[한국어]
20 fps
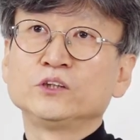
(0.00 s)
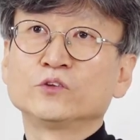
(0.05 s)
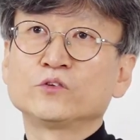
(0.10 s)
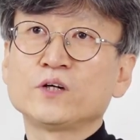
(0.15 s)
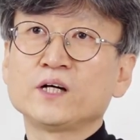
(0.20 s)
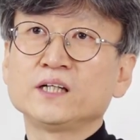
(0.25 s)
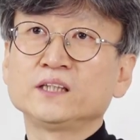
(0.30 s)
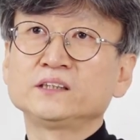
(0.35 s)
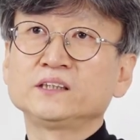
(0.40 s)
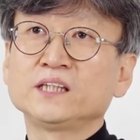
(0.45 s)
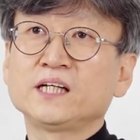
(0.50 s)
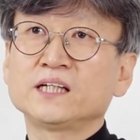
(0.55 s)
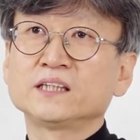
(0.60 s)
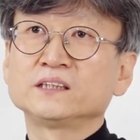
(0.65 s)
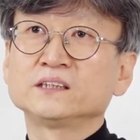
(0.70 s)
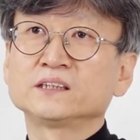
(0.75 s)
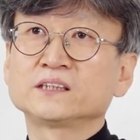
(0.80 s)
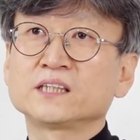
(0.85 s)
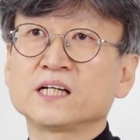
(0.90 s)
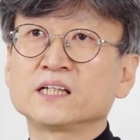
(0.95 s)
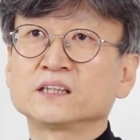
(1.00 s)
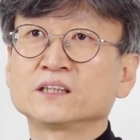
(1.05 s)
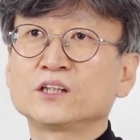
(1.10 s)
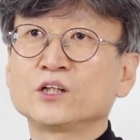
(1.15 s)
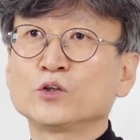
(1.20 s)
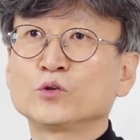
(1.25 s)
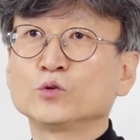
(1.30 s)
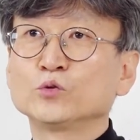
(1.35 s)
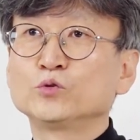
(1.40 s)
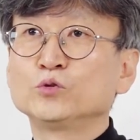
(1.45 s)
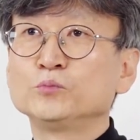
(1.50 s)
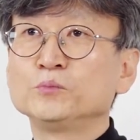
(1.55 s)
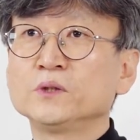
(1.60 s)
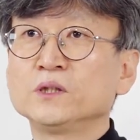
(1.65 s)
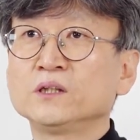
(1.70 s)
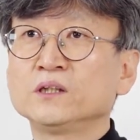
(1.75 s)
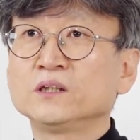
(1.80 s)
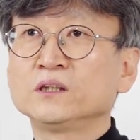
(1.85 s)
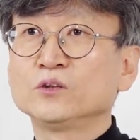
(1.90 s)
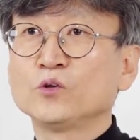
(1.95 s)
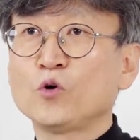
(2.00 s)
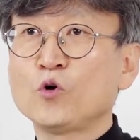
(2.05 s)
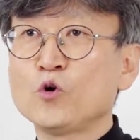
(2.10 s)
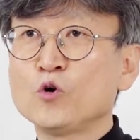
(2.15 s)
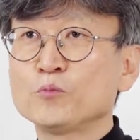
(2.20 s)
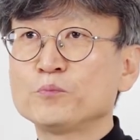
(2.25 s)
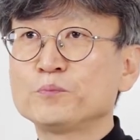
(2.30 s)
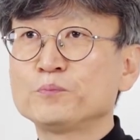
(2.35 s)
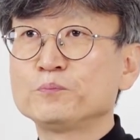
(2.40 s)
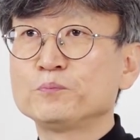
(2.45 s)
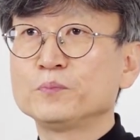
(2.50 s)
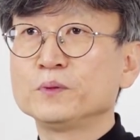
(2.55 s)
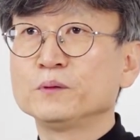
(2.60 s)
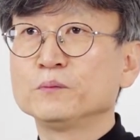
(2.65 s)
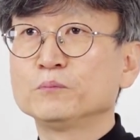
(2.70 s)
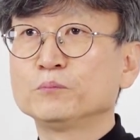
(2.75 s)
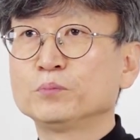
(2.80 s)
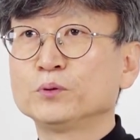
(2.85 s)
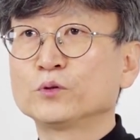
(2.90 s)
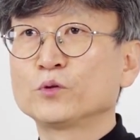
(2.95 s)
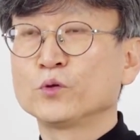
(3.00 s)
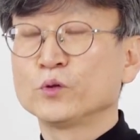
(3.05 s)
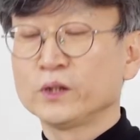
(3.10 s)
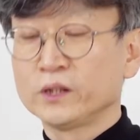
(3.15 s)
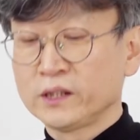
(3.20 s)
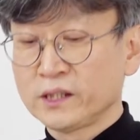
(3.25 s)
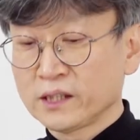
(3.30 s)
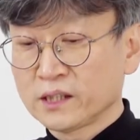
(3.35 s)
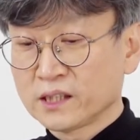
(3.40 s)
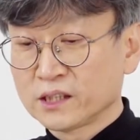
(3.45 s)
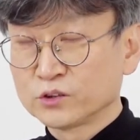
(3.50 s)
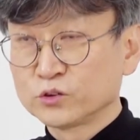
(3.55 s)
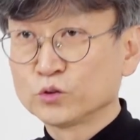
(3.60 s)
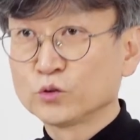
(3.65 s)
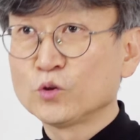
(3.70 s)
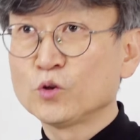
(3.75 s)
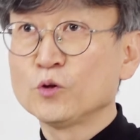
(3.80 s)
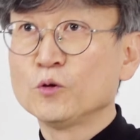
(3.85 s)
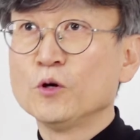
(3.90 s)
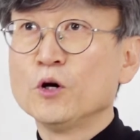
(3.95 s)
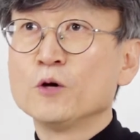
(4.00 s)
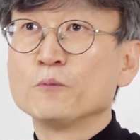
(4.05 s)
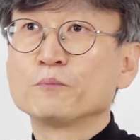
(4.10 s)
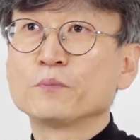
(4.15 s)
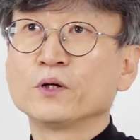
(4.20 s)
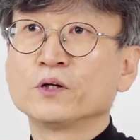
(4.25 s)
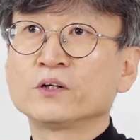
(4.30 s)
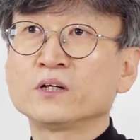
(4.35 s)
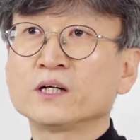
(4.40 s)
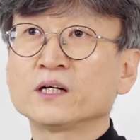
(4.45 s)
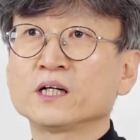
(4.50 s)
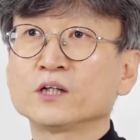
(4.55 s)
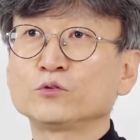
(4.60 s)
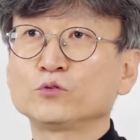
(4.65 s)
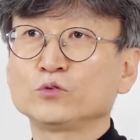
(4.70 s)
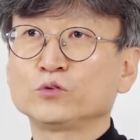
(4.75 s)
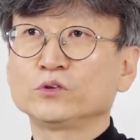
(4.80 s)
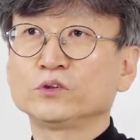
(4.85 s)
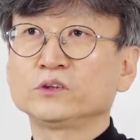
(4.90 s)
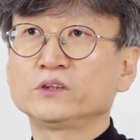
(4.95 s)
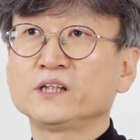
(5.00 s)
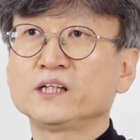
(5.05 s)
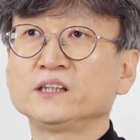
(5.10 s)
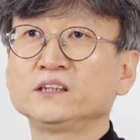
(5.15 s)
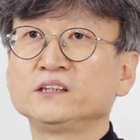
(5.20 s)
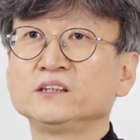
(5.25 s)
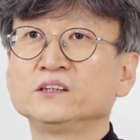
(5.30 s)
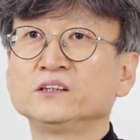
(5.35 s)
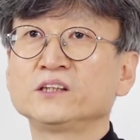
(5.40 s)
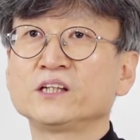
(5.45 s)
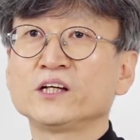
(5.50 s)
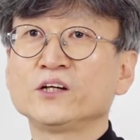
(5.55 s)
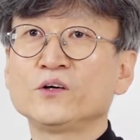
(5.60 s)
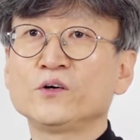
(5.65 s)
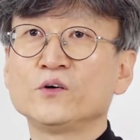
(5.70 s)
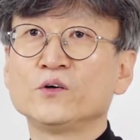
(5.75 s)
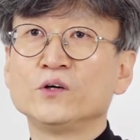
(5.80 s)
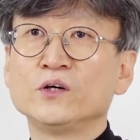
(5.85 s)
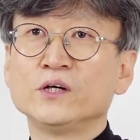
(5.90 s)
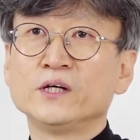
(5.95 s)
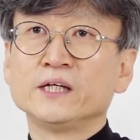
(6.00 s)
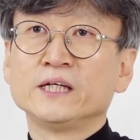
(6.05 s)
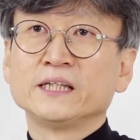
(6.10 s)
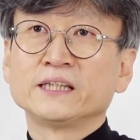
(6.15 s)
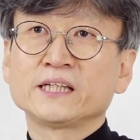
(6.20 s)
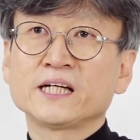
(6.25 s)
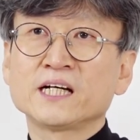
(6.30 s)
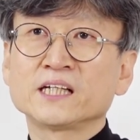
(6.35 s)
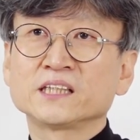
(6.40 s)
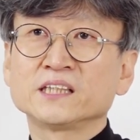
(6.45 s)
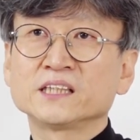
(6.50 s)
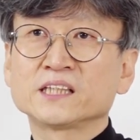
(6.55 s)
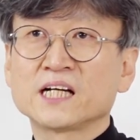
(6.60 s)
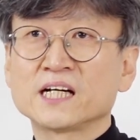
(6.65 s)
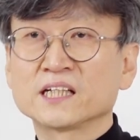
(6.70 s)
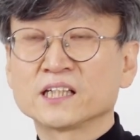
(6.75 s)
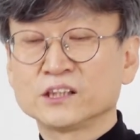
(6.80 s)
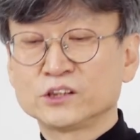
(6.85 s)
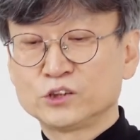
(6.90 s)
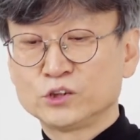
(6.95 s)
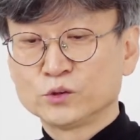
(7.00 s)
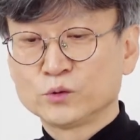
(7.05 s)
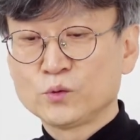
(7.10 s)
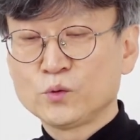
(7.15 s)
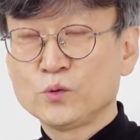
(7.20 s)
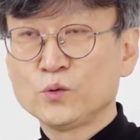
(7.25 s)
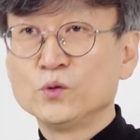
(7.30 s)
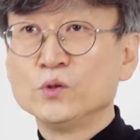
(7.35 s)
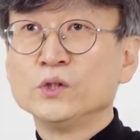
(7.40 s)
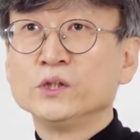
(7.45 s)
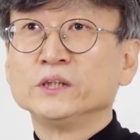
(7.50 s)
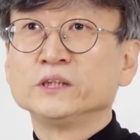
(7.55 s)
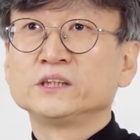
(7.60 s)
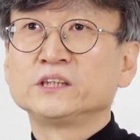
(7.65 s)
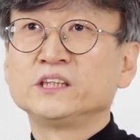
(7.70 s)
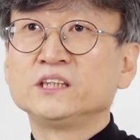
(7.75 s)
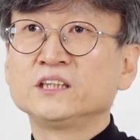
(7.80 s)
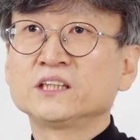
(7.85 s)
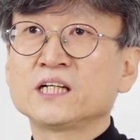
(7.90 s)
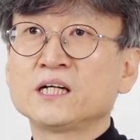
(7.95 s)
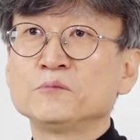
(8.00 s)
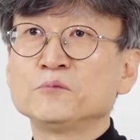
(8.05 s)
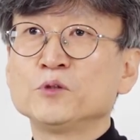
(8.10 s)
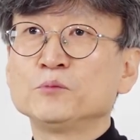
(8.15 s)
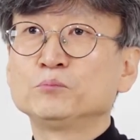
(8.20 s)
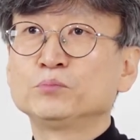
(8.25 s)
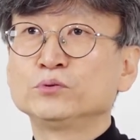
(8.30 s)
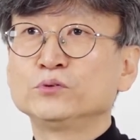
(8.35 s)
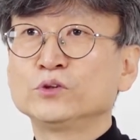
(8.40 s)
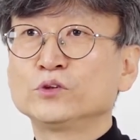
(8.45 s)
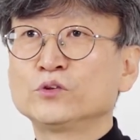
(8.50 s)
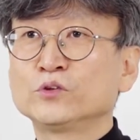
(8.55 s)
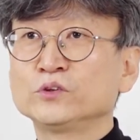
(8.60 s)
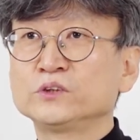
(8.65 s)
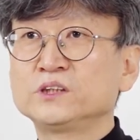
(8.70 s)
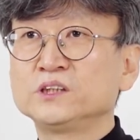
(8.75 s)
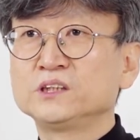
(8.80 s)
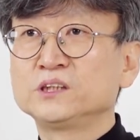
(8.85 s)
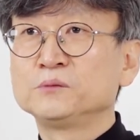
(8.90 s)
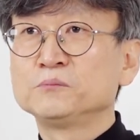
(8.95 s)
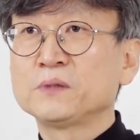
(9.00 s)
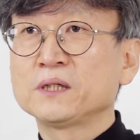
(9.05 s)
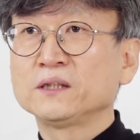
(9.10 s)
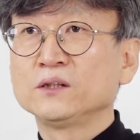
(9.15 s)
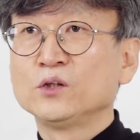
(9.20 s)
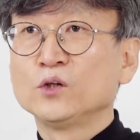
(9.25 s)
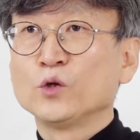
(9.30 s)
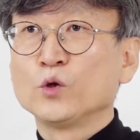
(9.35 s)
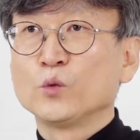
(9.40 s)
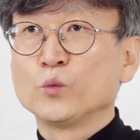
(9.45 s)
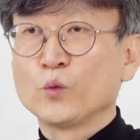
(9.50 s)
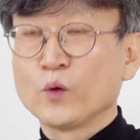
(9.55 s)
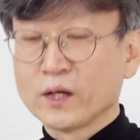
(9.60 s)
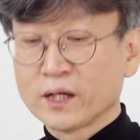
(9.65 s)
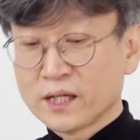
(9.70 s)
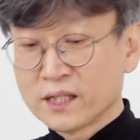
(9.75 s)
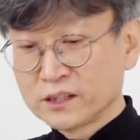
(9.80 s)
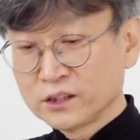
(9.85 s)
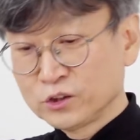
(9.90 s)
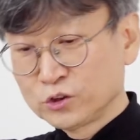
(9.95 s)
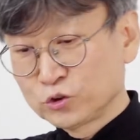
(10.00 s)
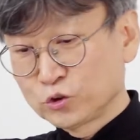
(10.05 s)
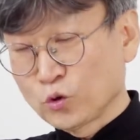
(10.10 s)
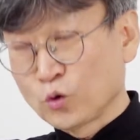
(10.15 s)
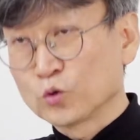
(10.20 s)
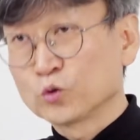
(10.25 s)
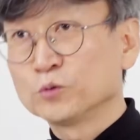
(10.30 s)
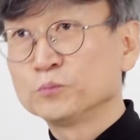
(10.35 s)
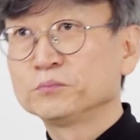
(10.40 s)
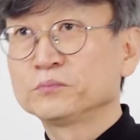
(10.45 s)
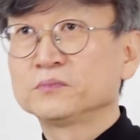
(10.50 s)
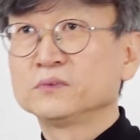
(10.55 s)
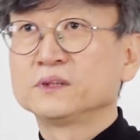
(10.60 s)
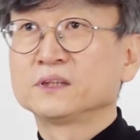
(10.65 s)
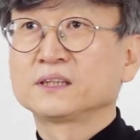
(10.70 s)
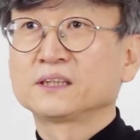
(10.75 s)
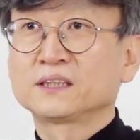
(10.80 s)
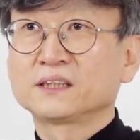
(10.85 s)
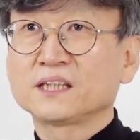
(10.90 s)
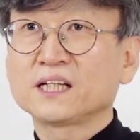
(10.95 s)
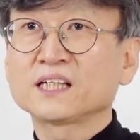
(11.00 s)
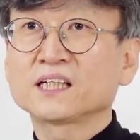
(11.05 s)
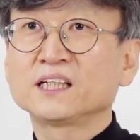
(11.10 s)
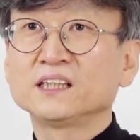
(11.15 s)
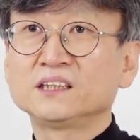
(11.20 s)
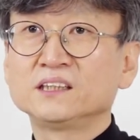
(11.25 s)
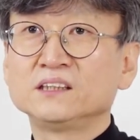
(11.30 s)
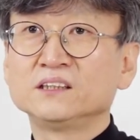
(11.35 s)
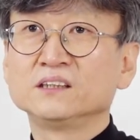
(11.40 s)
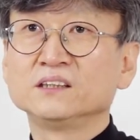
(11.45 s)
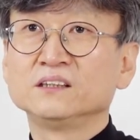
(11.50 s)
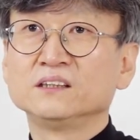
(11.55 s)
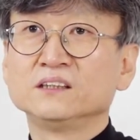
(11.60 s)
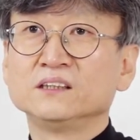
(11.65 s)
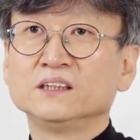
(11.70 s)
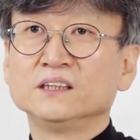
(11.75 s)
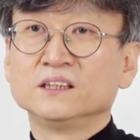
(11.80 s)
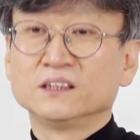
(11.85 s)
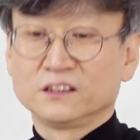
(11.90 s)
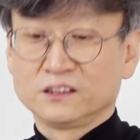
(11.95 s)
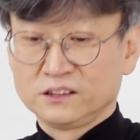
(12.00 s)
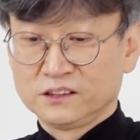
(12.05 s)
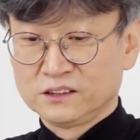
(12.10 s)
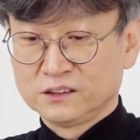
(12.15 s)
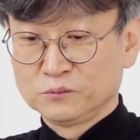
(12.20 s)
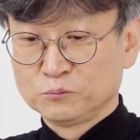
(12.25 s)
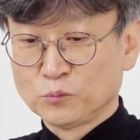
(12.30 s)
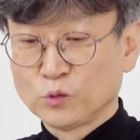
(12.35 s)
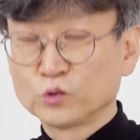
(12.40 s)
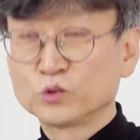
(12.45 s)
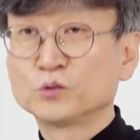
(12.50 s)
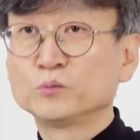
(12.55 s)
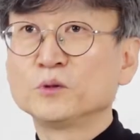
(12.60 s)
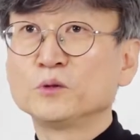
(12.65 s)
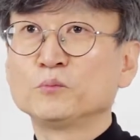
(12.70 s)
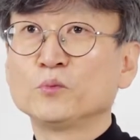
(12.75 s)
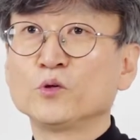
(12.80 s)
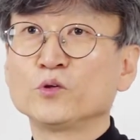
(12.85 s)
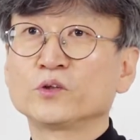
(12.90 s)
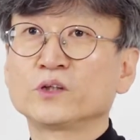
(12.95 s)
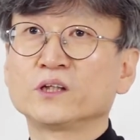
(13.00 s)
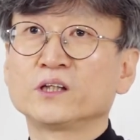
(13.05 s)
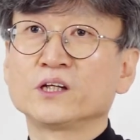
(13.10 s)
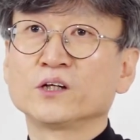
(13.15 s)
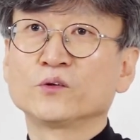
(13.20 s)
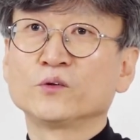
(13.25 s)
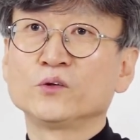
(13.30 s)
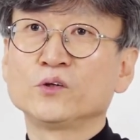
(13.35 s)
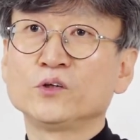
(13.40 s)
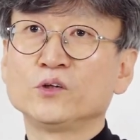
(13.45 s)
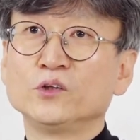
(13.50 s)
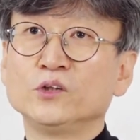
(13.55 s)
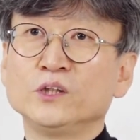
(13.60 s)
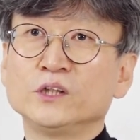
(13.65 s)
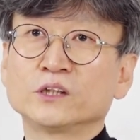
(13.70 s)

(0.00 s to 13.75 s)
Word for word: 여과하지 않은 상태로 두면 호흡으로 인해 가지고 변화가 뚜렷해지는데요. 향이 강해지고 질감은 부드러워지지만 외관이 조금 탁해지는 이런 모습을 보이게 되고요.